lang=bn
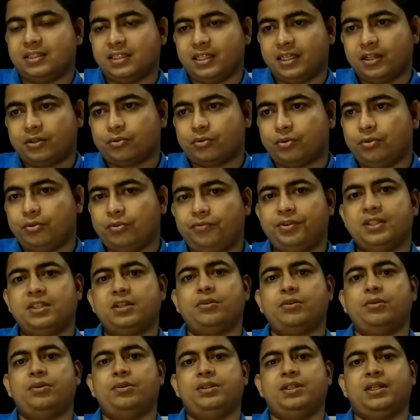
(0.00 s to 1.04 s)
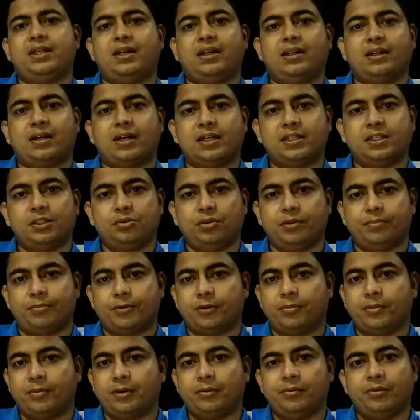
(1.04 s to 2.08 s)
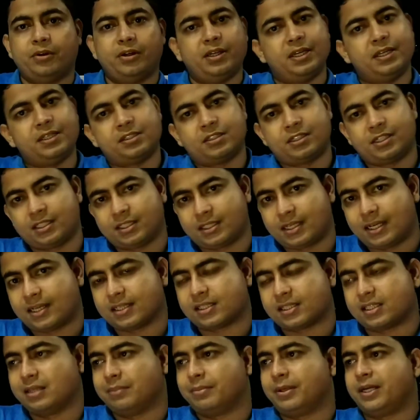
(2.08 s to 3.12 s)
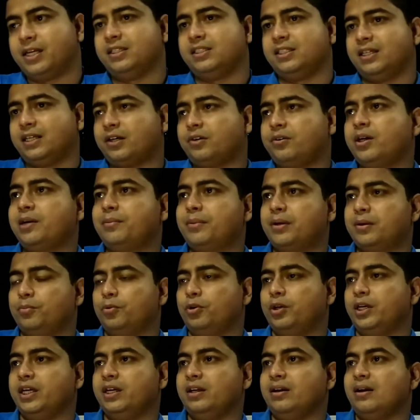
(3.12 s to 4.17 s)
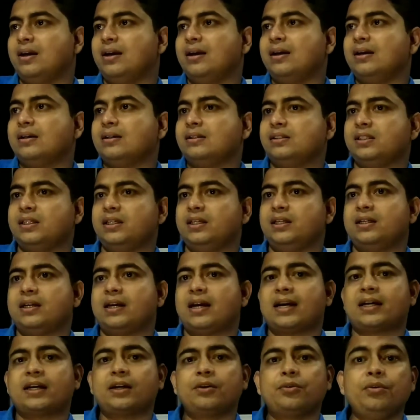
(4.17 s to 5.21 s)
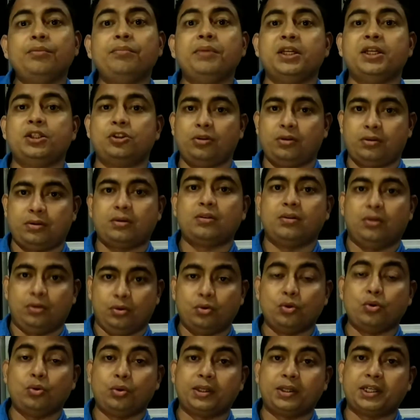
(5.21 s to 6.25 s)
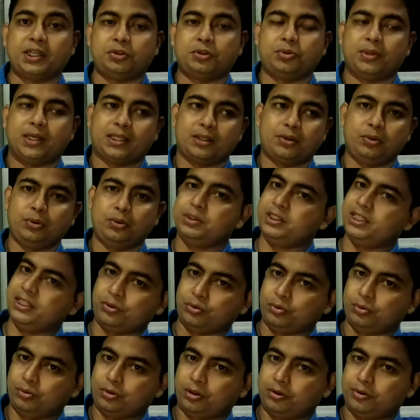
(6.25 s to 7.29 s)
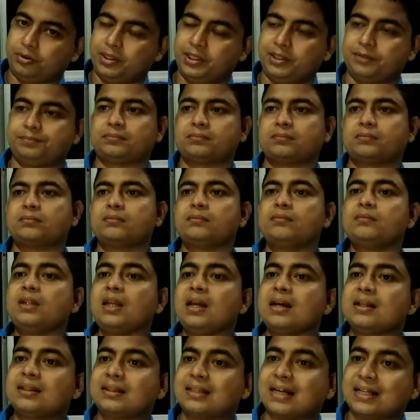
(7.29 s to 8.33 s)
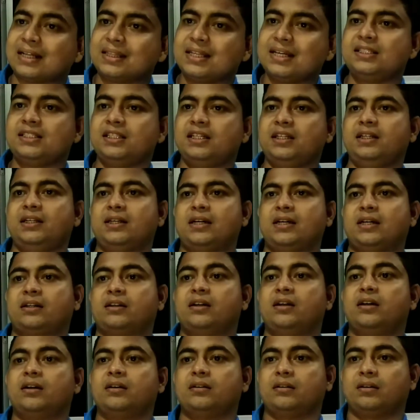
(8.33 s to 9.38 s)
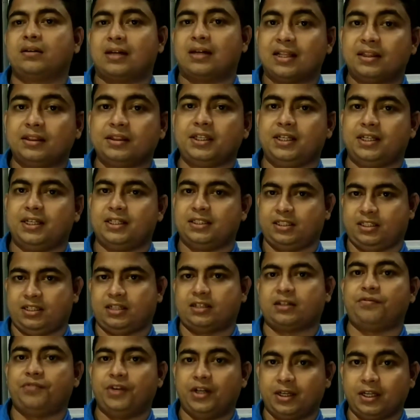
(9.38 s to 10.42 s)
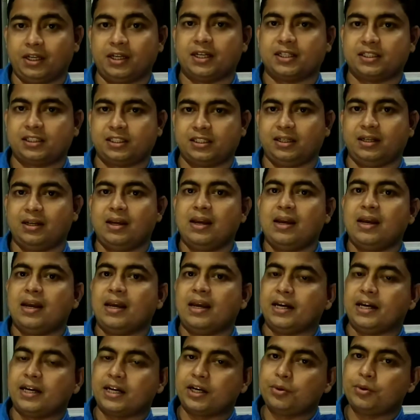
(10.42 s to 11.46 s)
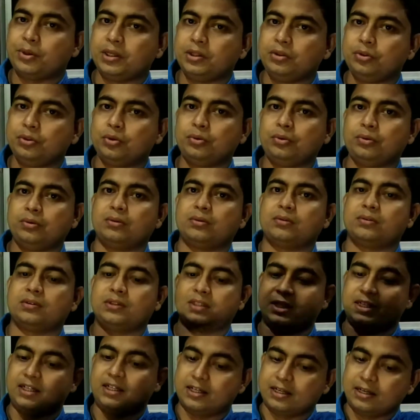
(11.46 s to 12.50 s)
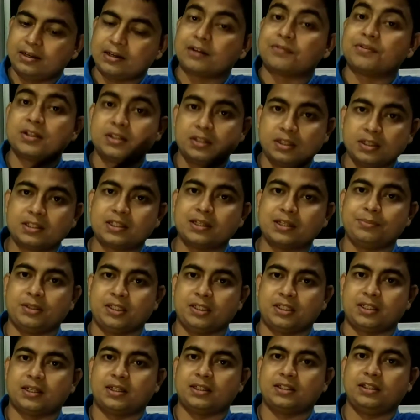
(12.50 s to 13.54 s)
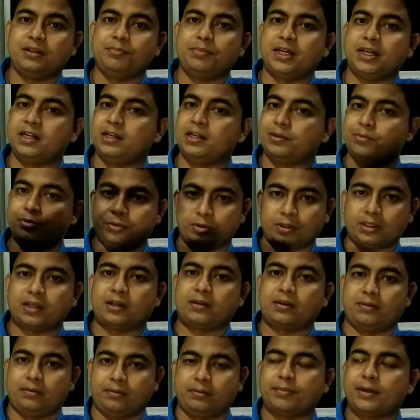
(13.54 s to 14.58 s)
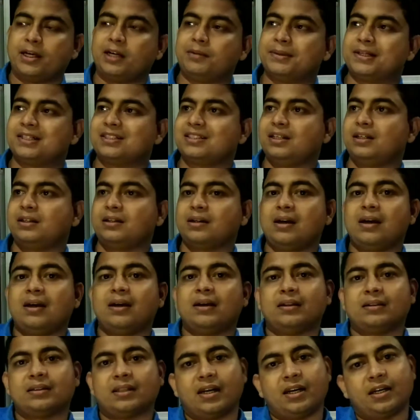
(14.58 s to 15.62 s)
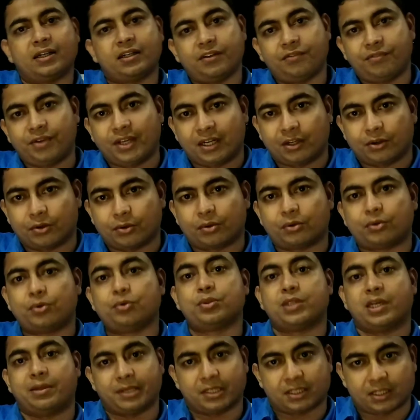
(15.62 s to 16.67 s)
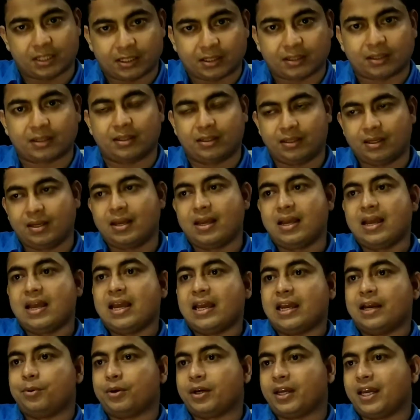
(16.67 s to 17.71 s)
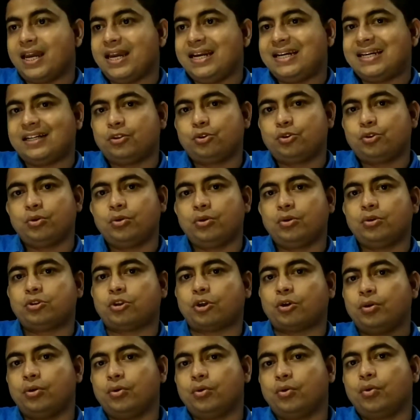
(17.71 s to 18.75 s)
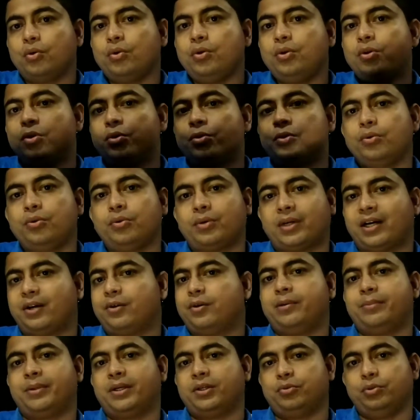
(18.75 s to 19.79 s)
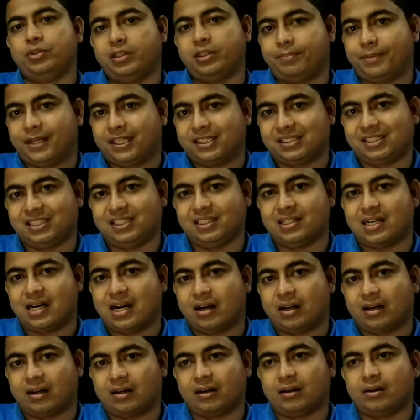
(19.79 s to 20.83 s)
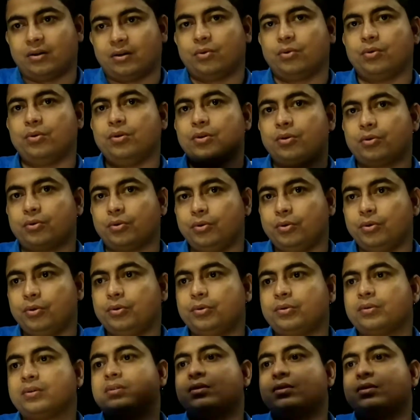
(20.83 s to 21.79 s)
যে কোনো ফিজিওলজিক্যাল কাজে যদি প্রবলেম হয় এই স্ট্রেসটা আসতে পারে যে কারণে আমরা বলি যে একটা কোনো মেজর রোগ কিছু একটা হলো যে কোনো ধরনের তাতে যে একটা ক্লান্তি আসে একটা ফেটিক আছে এটাও কিন্তু সেন্ট্রাল নার্ভাস সিস্টেম যেটা আছে ব্রেন এবং তার পারিপার্শ্বিক তার একটা ফেলিওর টু সাম এক্সটেন্ট এবং এইটার জন্য যখন অন্য কোনো কারণ আমরা খুঁজে পাচ্ছি না অন্য কোনো